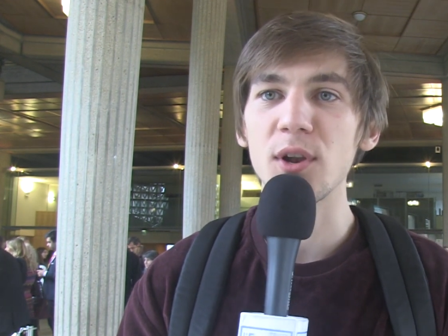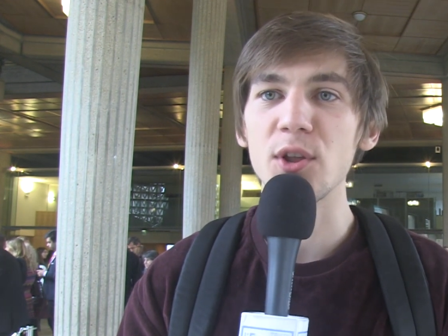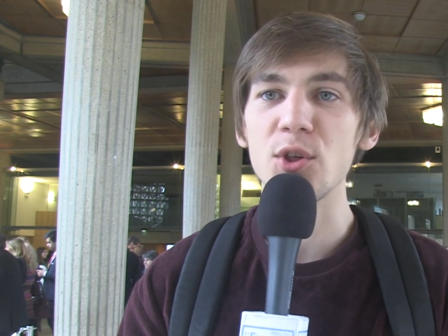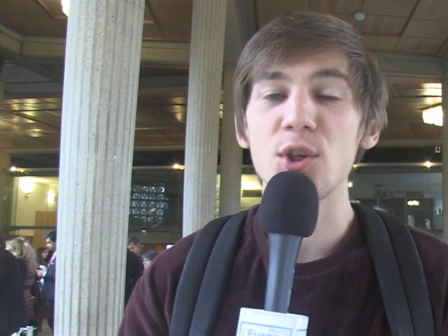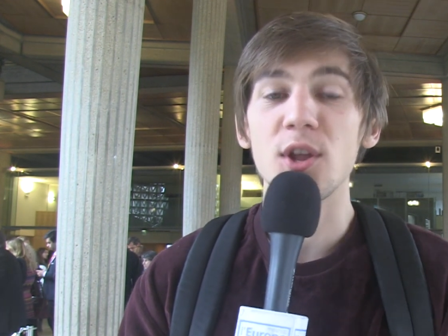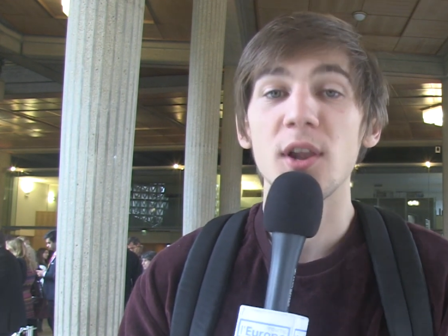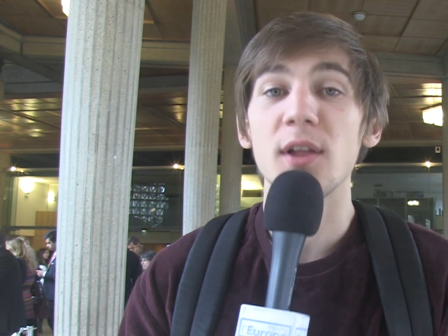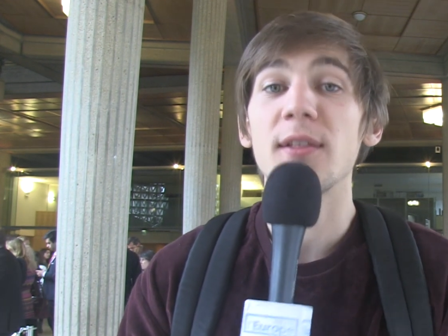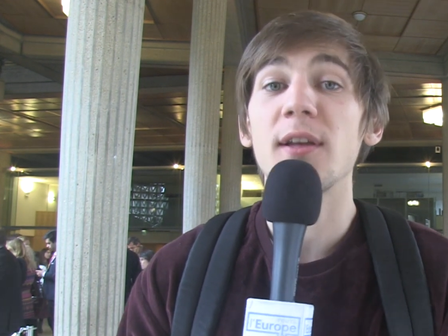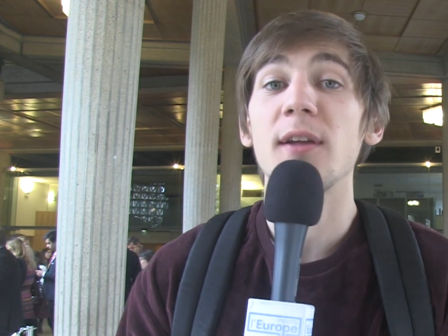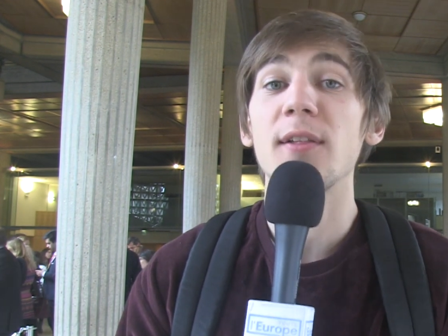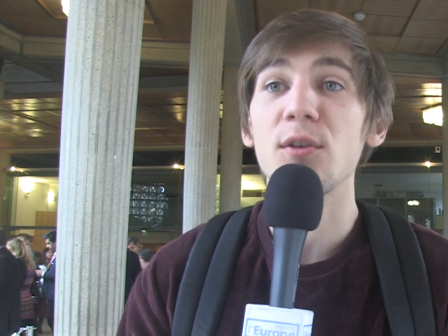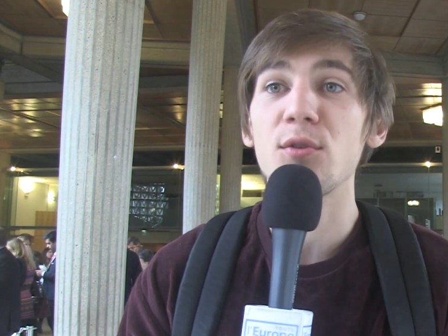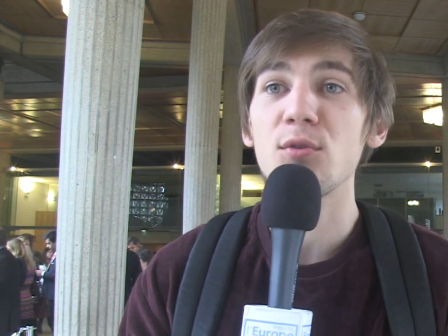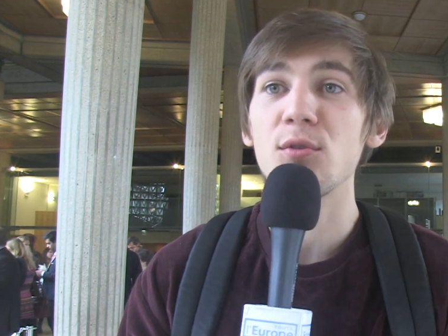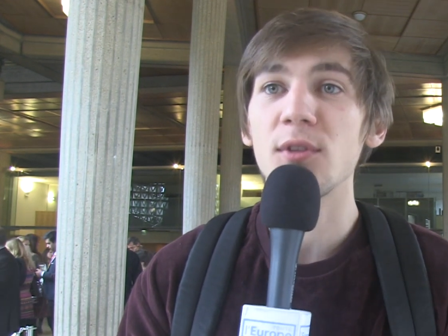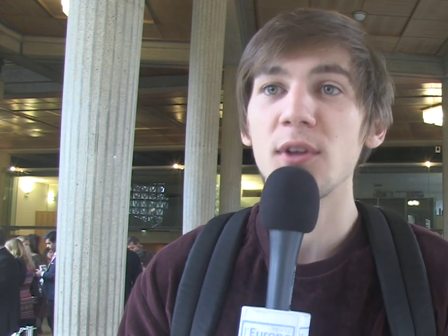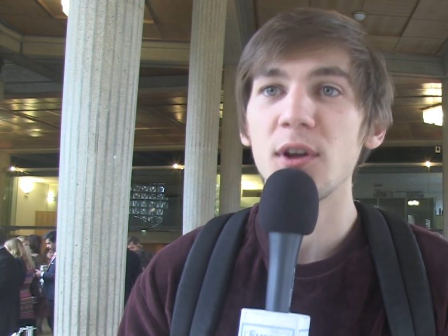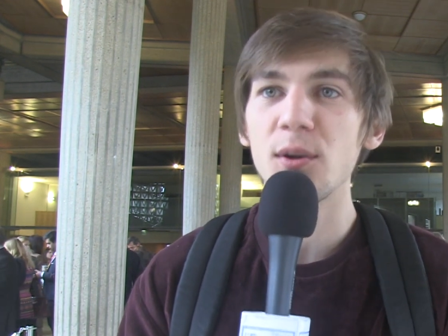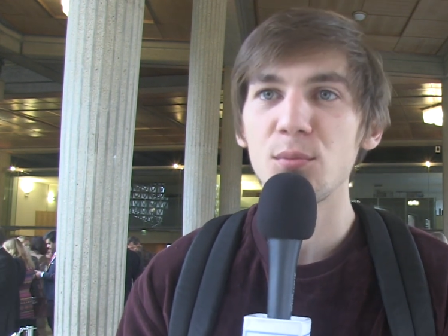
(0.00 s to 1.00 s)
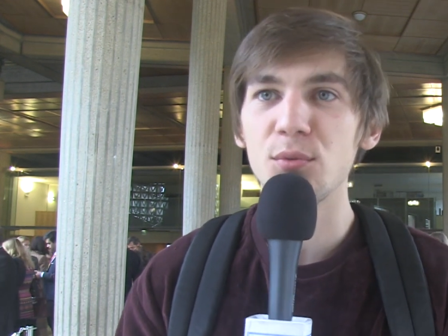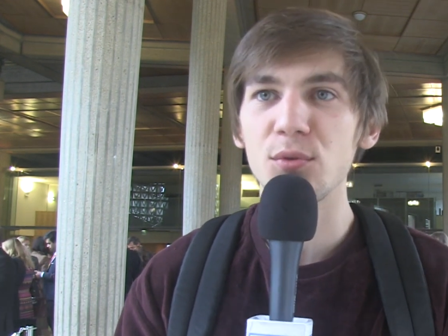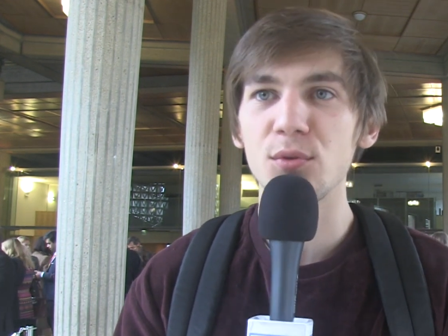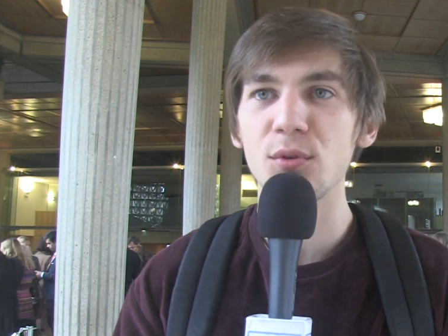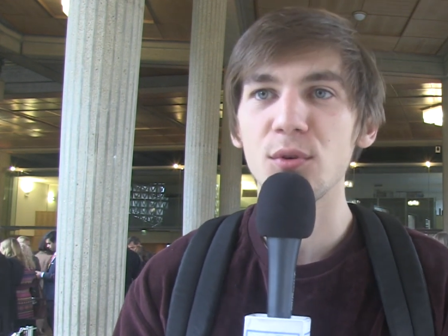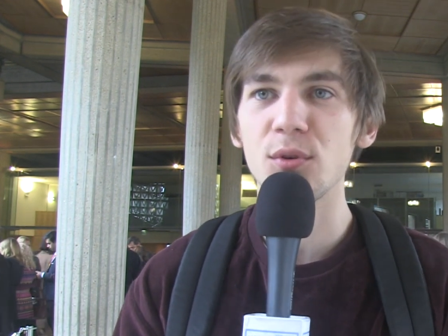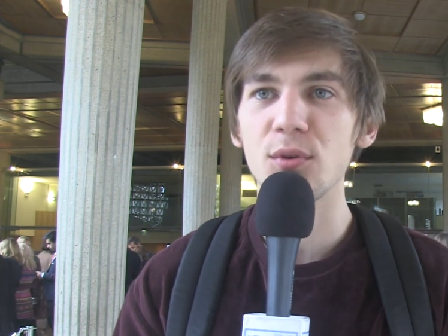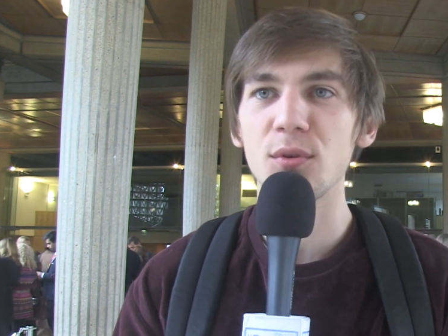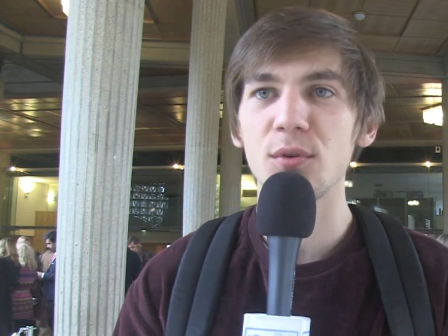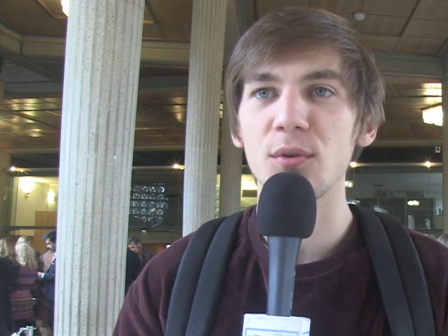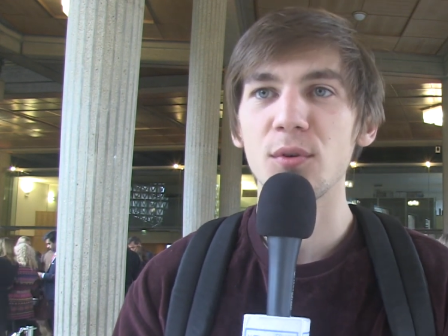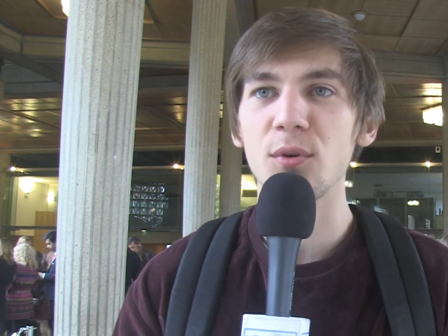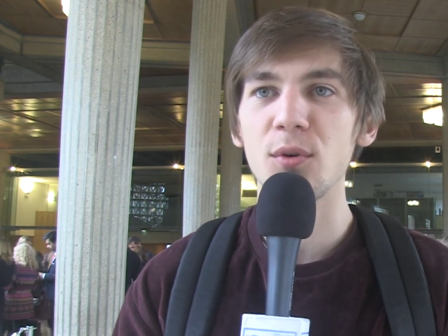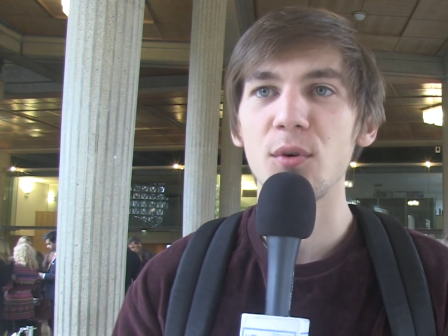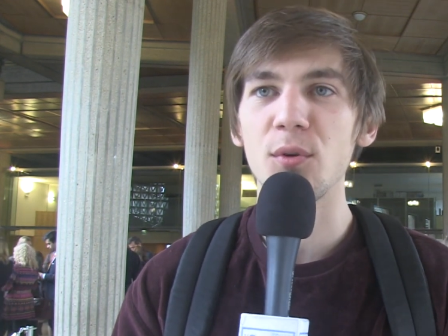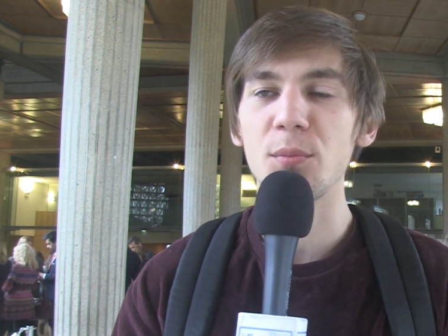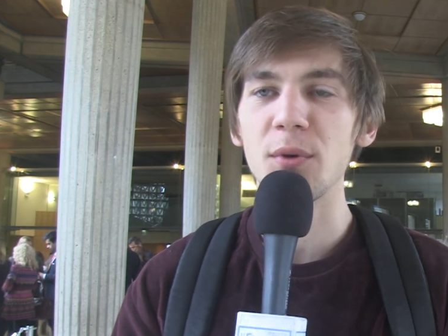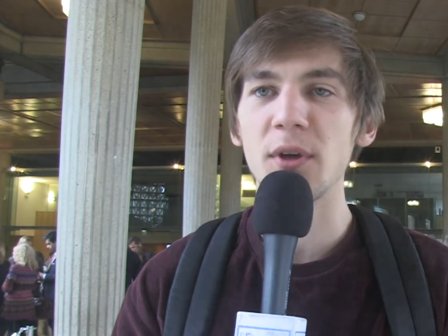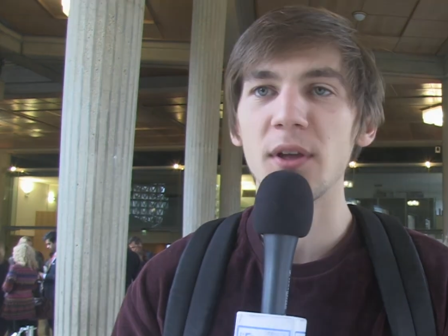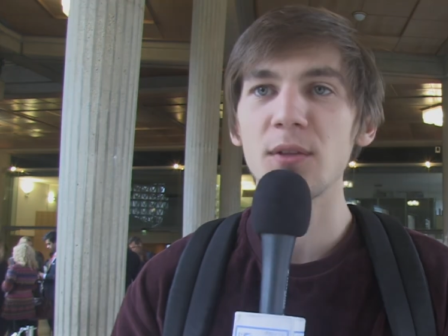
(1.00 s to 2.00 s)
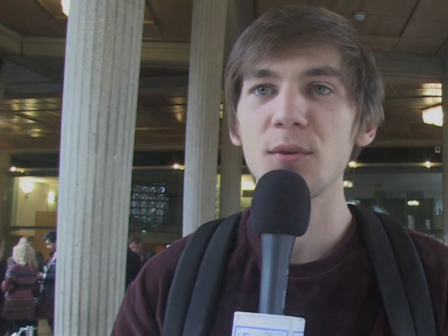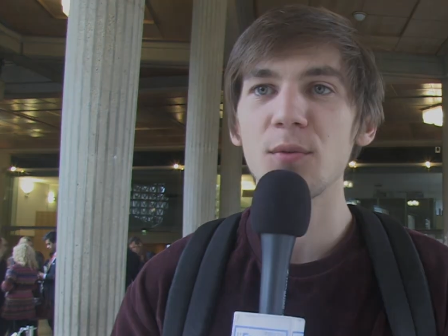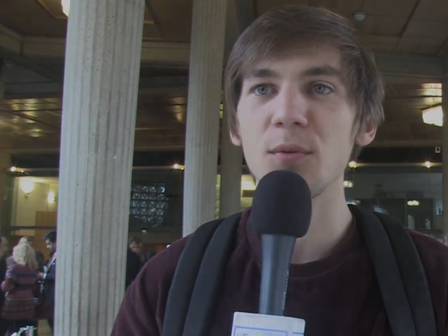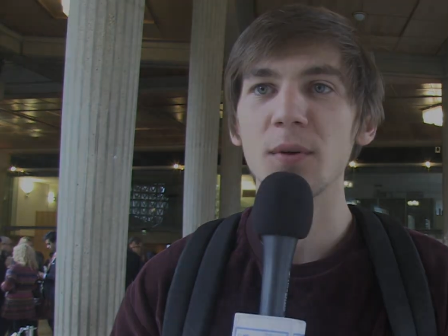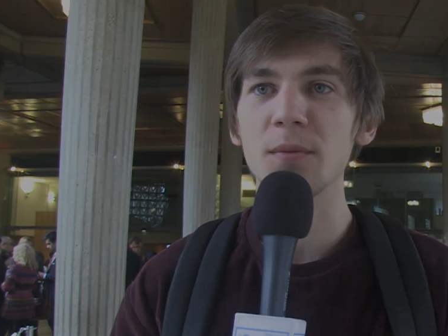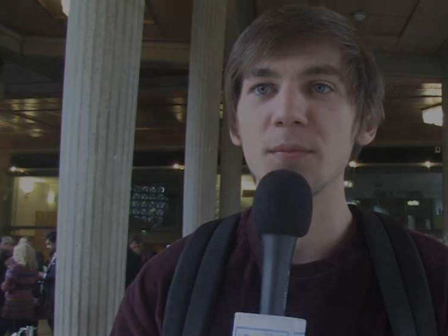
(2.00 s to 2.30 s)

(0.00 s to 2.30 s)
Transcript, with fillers: à l'échelle internationale plutôt qu'européenne.